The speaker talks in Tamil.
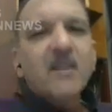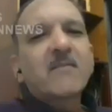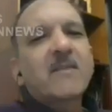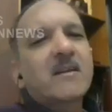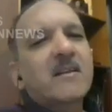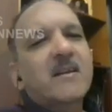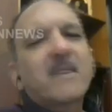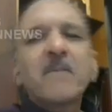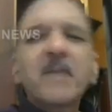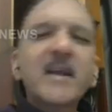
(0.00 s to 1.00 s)
குறைந்து விட்டது
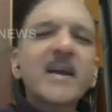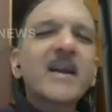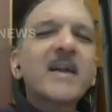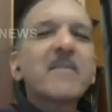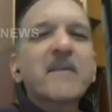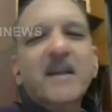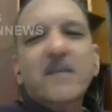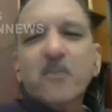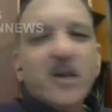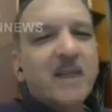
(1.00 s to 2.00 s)
அப்படிங்கிற
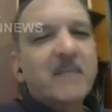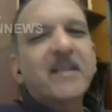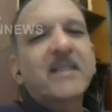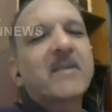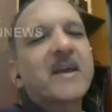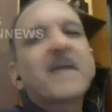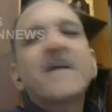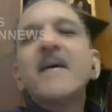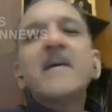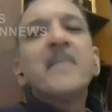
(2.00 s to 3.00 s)
அடிப்படையில போகலாமே தவிர
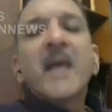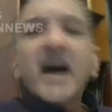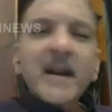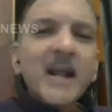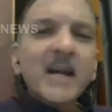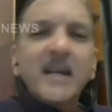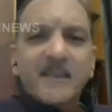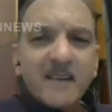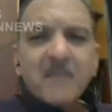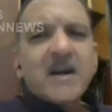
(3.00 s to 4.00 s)
ஆனால்
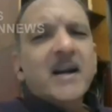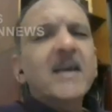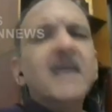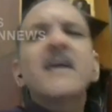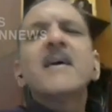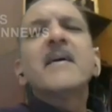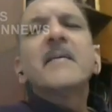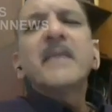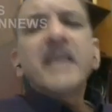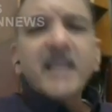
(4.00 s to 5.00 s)
நிச்சயமாக
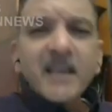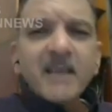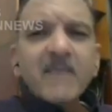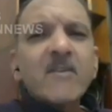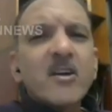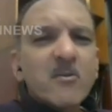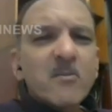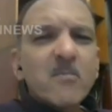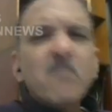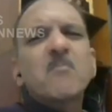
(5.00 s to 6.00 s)
இது
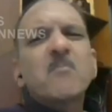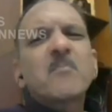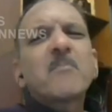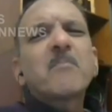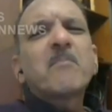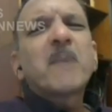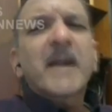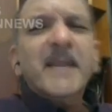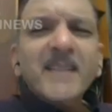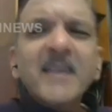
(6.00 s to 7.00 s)
வெறும்
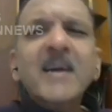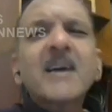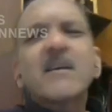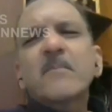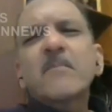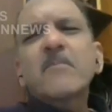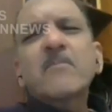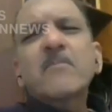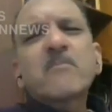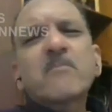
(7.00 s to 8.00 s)
பணத்தினால்
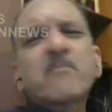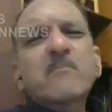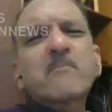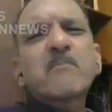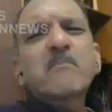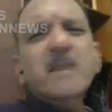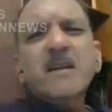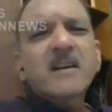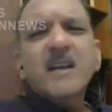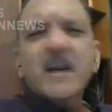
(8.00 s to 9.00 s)
பெறப்பட்ட
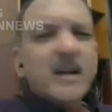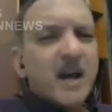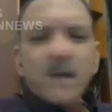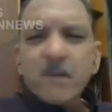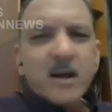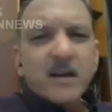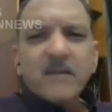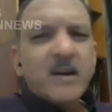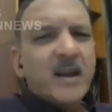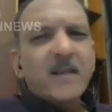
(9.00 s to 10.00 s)
வெற்றியாக நான்
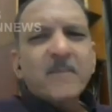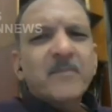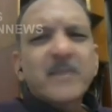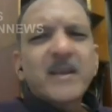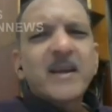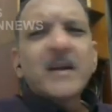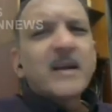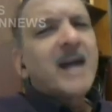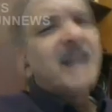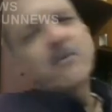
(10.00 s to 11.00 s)
பார்க்கவில்லை
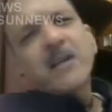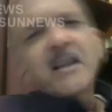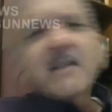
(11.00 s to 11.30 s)
அது ஒரு